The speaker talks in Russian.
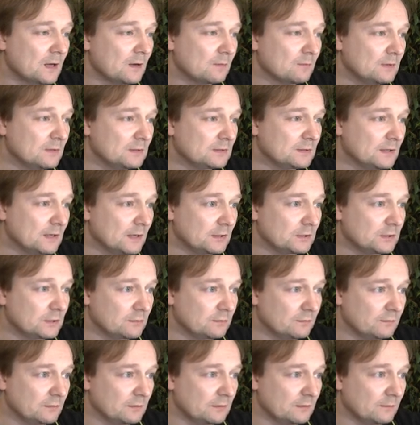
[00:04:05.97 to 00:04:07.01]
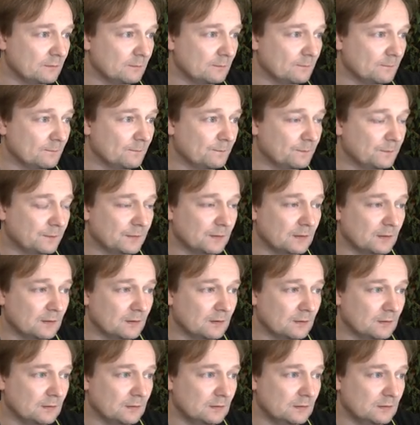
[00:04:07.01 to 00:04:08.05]
мы скачиваем
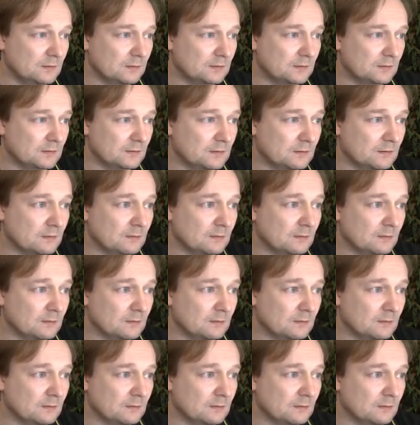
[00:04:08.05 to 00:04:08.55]
из